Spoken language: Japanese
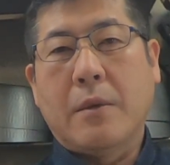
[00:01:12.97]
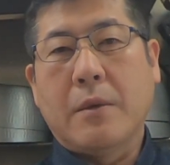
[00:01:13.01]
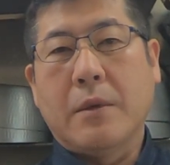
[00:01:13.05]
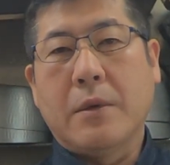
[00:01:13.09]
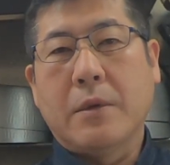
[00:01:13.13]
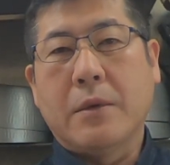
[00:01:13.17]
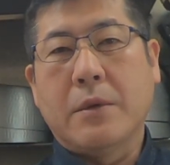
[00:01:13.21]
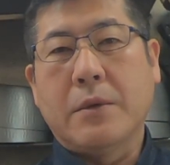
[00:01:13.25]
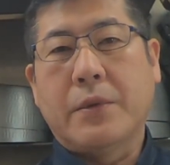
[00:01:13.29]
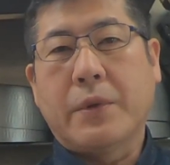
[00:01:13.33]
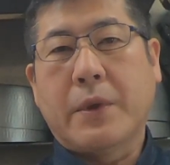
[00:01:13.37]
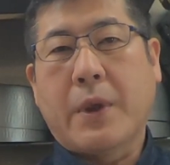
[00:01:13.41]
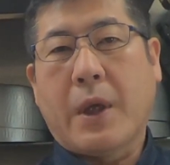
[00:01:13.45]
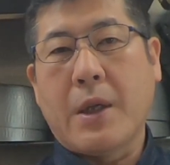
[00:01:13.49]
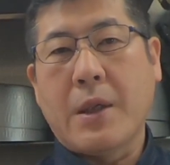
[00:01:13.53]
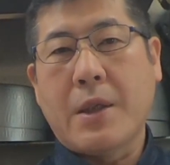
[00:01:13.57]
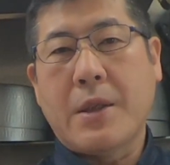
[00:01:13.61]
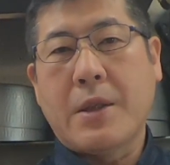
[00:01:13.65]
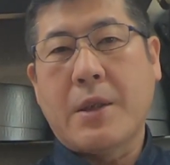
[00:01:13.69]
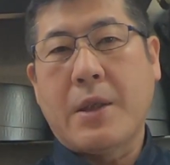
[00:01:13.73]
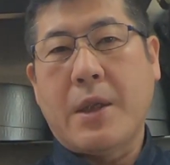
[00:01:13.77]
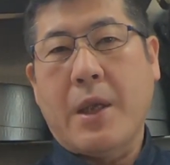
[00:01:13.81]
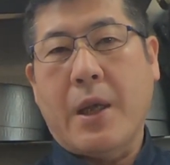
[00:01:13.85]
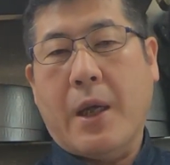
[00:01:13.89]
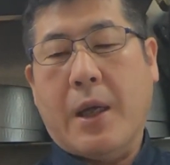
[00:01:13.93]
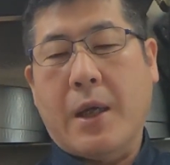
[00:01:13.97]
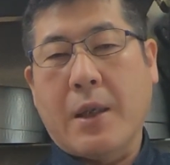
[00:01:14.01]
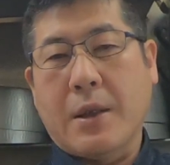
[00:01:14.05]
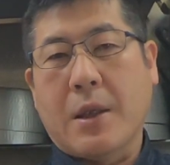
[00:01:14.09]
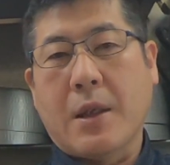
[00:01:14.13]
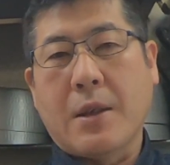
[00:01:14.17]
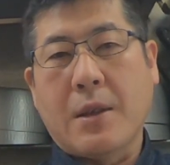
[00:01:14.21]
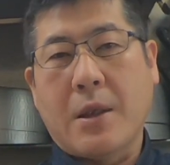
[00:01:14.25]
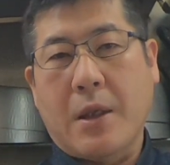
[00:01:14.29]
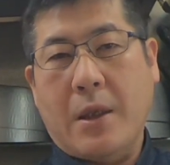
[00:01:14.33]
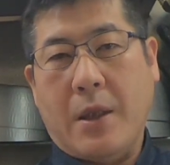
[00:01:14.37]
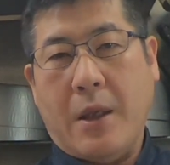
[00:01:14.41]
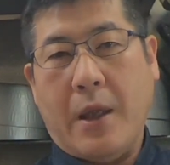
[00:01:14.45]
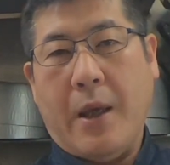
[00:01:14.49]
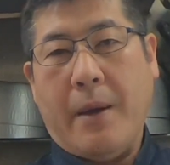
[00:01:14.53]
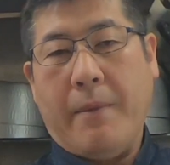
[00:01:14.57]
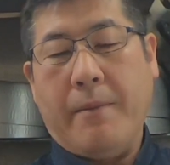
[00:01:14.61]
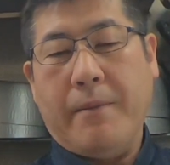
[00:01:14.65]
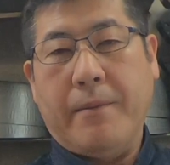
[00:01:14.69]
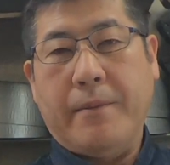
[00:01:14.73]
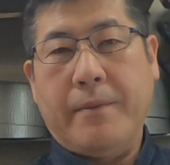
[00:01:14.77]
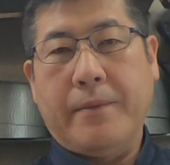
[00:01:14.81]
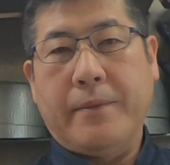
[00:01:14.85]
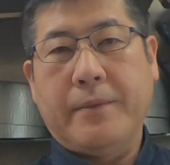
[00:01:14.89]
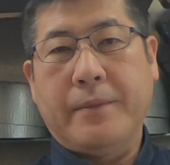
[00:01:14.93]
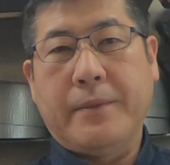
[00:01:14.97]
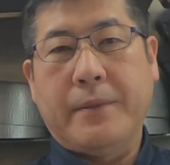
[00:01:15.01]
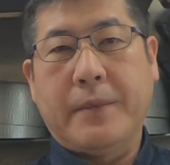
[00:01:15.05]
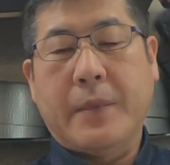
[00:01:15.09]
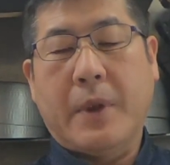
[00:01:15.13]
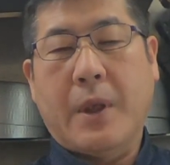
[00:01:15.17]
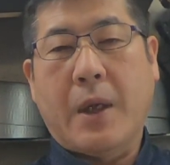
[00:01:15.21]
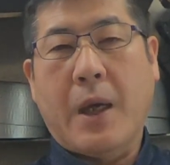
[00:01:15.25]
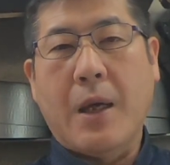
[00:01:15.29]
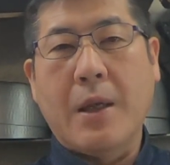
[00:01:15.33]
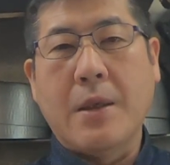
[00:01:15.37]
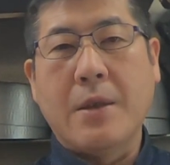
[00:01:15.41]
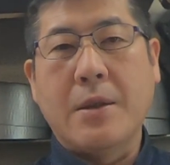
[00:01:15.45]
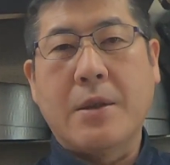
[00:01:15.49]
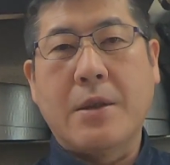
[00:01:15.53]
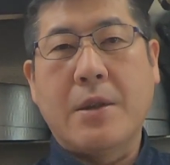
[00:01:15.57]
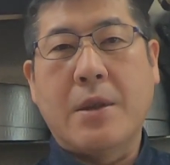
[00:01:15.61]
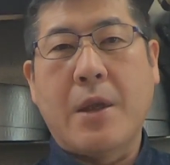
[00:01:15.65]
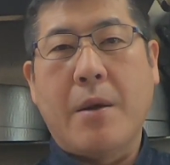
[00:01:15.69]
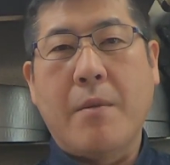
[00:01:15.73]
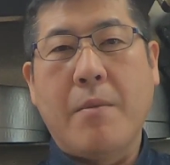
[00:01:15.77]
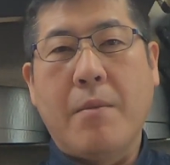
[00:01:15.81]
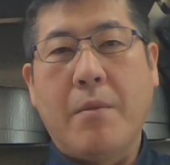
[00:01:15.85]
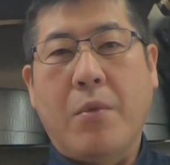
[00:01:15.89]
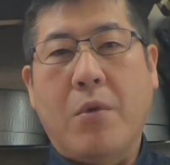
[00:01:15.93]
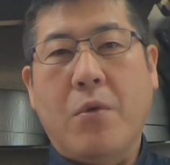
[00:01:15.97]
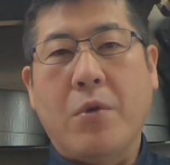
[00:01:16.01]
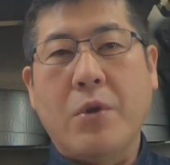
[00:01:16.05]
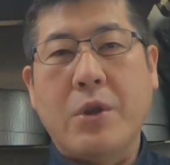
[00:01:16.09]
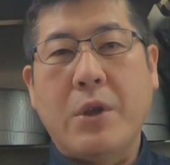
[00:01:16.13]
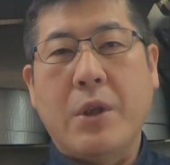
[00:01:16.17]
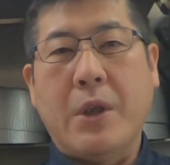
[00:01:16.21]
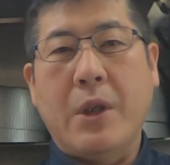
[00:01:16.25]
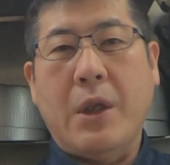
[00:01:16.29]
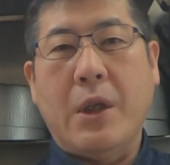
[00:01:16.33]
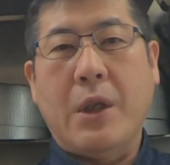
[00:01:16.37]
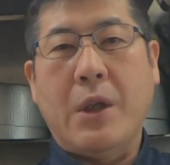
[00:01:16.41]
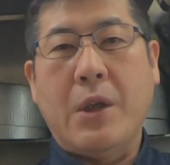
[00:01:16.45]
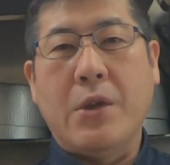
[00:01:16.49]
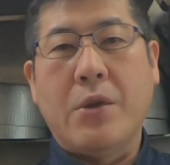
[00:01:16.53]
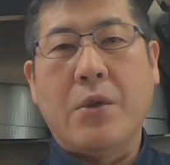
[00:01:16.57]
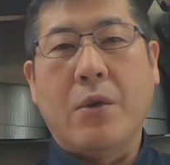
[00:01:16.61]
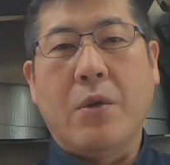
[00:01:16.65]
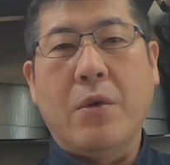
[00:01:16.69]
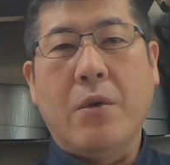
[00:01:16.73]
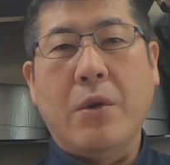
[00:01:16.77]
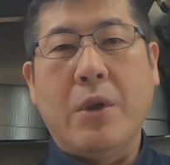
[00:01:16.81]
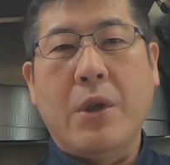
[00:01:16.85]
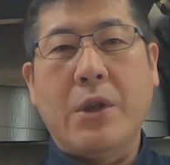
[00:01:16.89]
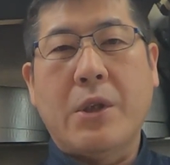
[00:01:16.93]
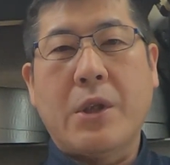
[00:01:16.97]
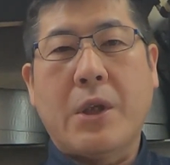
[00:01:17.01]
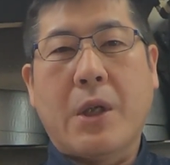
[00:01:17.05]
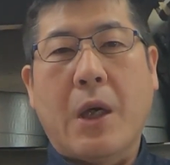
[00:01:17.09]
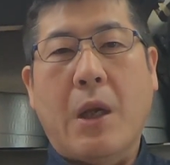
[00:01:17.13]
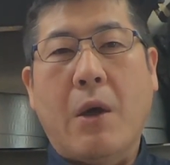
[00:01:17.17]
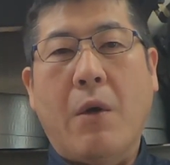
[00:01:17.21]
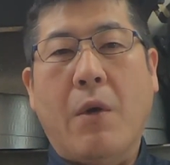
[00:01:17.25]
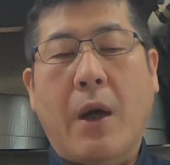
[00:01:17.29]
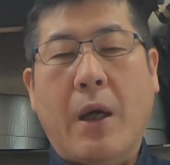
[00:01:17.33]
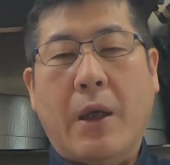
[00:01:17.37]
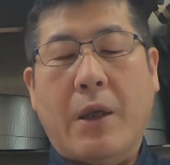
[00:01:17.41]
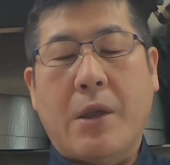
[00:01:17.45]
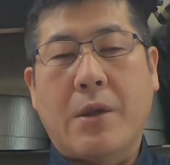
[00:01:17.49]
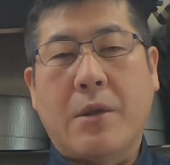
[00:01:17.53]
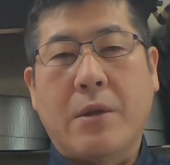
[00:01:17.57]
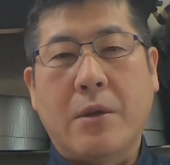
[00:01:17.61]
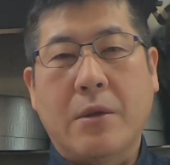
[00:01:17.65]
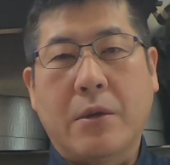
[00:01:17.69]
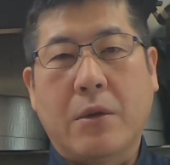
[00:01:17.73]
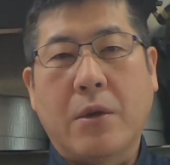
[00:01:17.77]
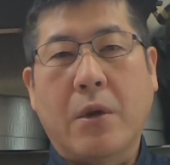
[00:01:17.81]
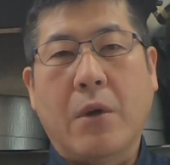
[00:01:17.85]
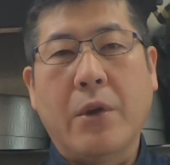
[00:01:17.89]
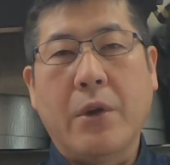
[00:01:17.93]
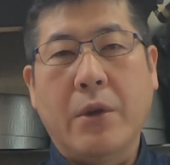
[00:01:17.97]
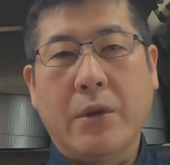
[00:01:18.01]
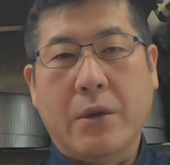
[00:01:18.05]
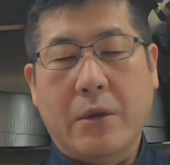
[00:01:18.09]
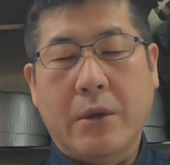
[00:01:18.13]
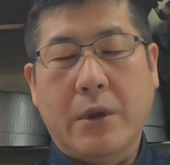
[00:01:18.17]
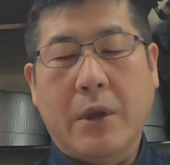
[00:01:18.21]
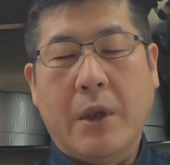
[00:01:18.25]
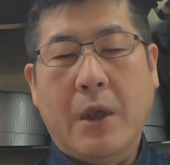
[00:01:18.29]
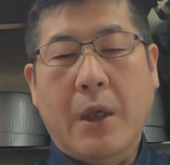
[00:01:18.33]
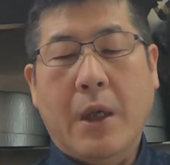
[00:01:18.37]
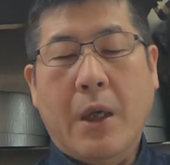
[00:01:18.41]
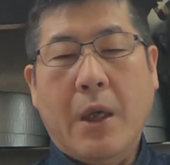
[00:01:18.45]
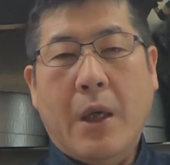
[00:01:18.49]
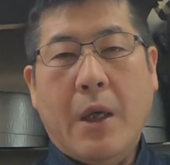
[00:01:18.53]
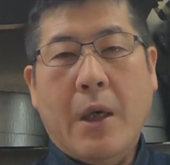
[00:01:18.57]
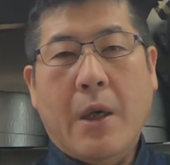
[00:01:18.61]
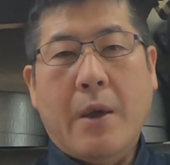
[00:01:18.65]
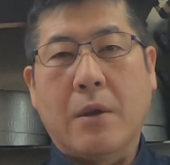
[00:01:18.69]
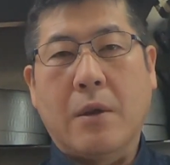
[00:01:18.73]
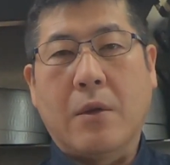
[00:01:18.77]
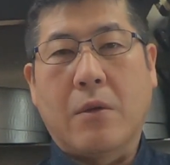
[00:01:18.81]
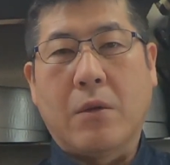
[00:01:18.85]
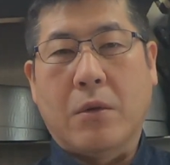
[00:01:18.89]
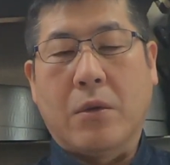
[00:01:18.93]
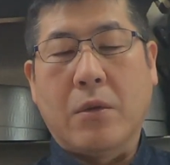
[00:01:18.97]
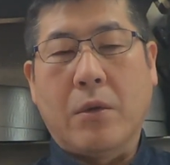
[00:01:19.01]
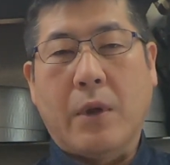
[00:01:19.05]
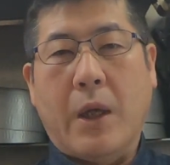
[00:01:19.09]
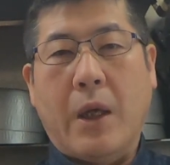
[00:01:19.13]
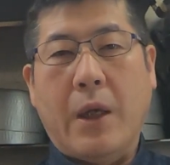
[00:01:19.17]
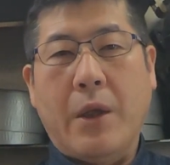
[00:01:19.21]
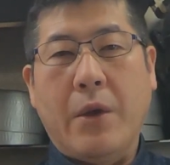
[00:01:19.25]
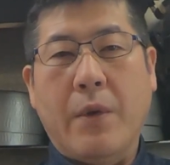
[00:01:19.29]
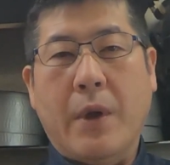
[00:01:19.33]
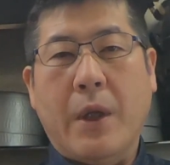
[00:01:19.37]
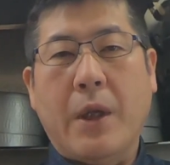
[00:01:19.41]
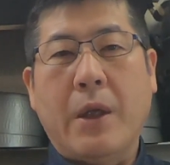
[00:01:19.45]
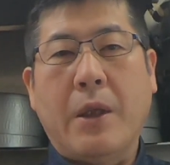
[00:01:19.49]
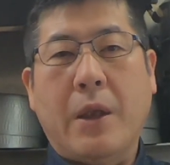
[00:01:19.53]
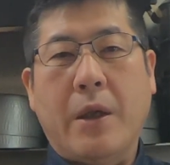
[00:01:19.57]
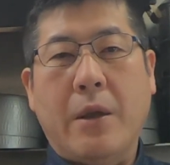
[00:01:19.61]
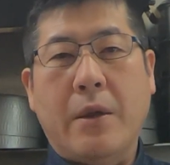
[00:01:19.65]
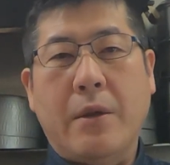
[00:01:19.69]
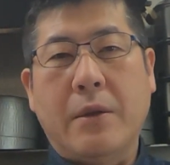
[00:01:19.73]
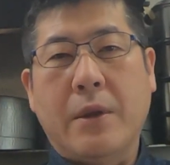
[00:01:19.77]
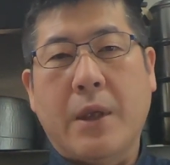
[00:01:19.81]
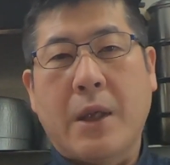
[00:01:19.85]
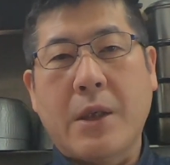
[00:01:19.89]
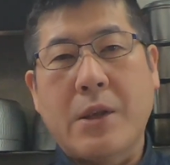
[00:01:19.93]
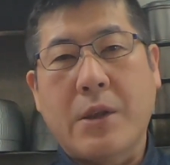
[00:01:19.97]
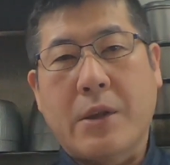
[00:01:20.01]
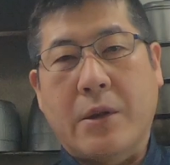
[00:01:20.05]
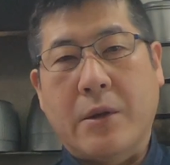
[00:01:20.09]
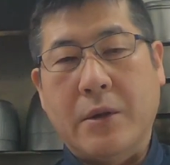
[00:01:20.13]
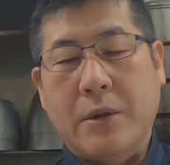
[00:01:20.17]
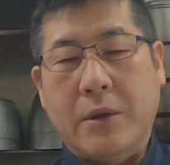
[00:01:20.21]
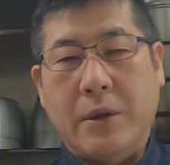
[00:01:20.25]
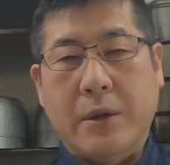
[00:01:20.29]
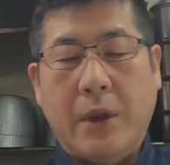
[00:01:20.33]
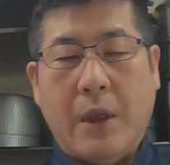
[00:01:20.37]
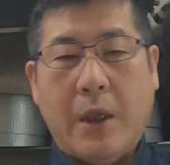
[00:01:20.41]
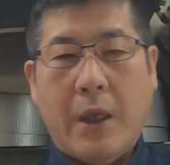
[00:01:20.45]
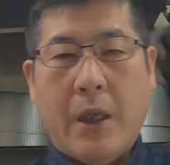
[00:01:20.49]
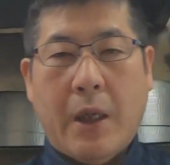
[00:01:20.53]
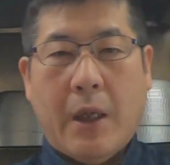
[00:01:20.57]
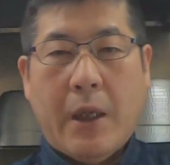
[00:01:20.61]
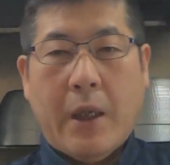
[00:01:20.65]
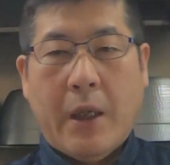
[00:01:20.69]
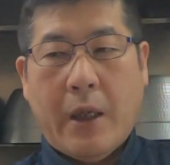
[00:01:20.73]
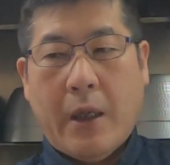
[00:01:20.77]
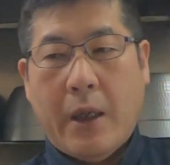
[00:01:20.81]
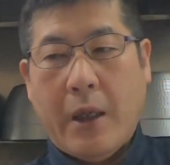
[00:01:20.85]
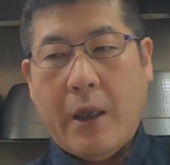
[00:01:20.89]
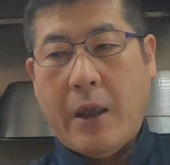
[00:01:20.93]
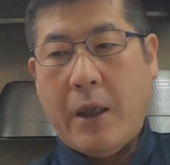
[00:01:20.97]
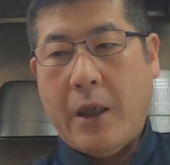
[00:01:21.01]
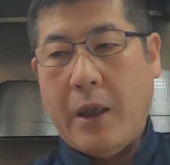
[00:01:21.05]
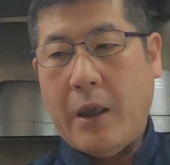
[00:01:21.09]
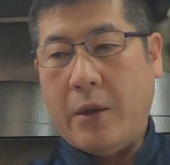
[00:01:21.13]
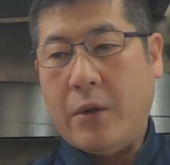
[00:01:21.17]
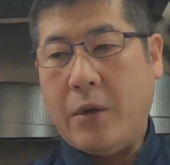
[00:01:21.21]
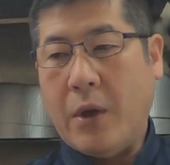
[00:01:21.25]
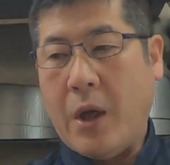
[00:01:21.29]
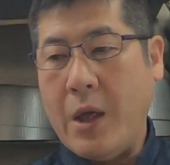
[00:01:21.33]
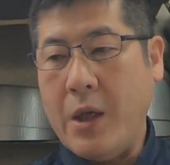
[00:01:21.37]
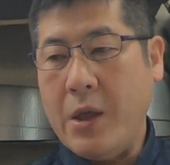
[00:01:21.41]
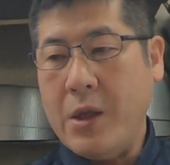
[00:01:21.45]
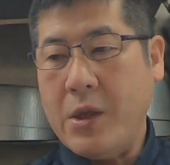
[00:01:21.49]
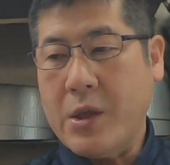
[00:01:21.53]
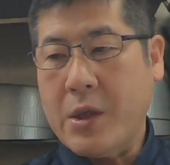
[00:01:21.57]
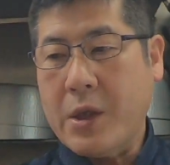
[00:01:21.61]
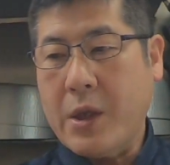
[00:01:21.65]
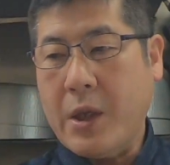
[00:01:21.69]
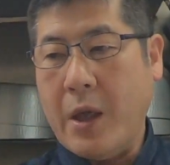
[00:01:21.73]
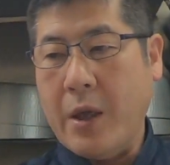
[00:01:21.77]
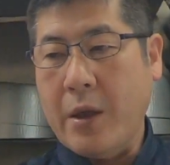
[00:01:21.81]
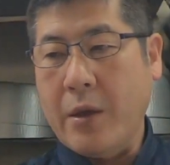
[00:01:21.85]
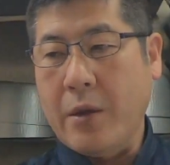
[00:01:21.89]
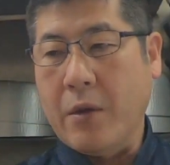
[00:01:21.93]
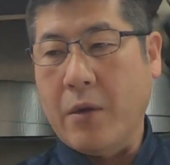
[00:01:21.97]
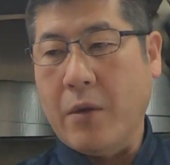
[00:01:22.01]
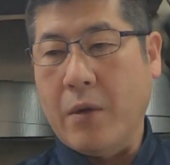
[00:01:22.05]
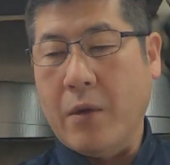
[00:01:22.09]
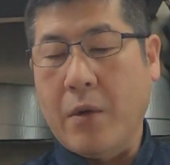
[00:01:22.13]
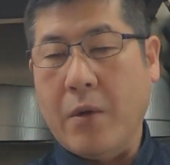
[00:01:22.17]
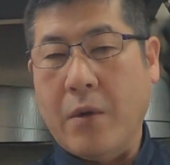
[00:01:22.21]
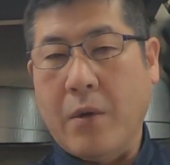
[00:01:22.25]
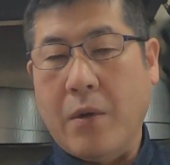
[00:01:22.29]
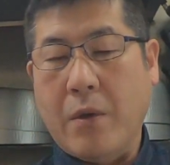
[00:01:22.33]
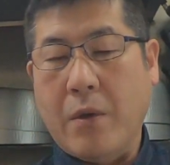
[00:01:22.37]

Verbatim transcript: うん、不活性化させて感染防止に非常に力を発揮するということが言われているらしく、えーと、愛知県の